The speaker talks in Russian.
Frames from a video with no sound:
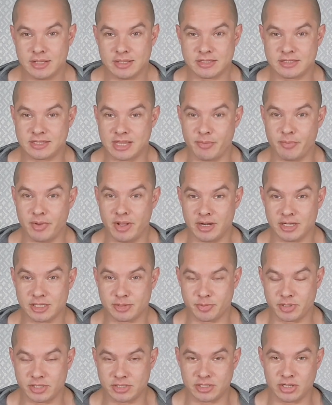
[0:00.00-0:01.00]
Самые
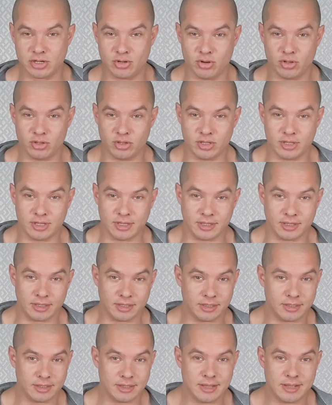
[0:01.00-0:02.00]
распространенные
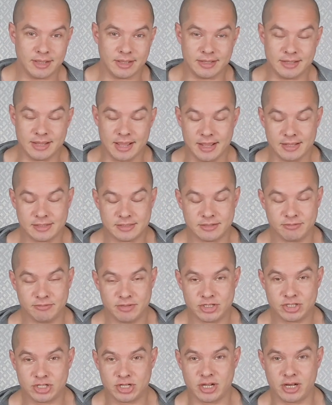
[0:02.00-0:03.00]
яйца в
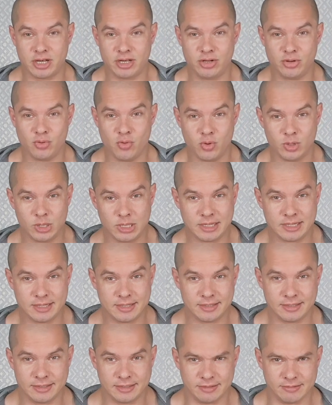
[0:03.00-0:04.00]
наших
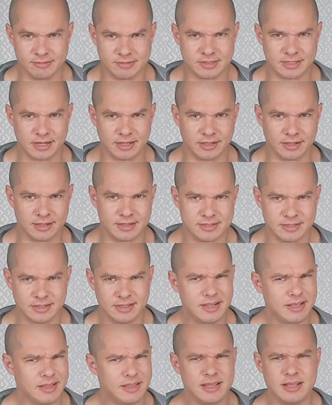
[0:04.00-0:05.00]
регионах, это в странах
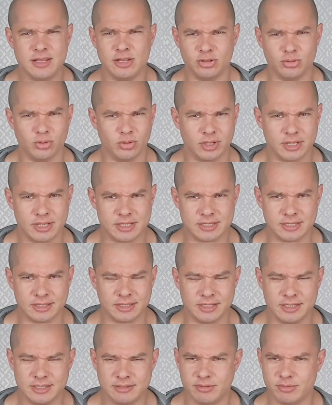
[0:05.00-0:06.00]
СНГ, да и не только
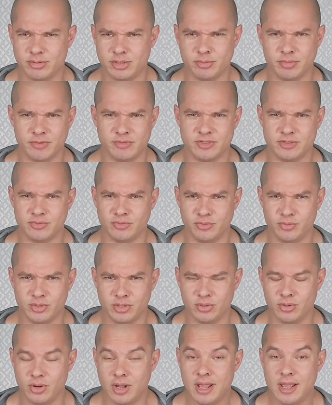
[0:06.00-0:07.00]
СНГ, вообще по всему
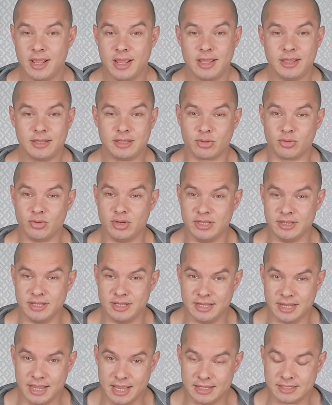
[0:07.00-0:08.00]
миру, это
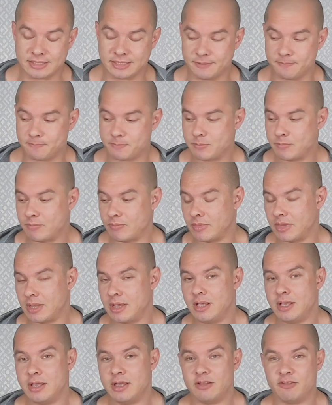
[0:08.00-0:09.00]
куриные яйца.
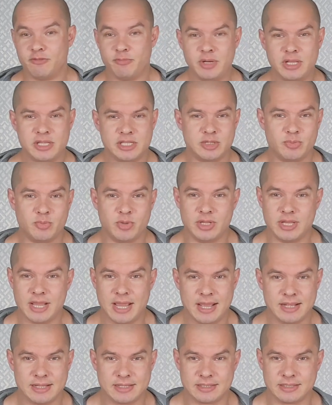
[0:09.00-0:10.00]
В принципе,
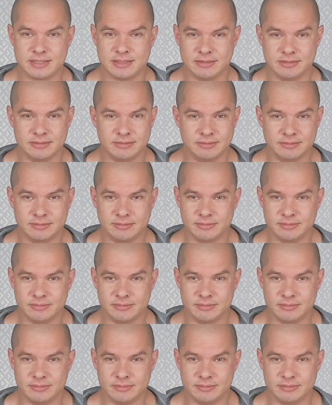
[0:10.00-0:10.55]
яйца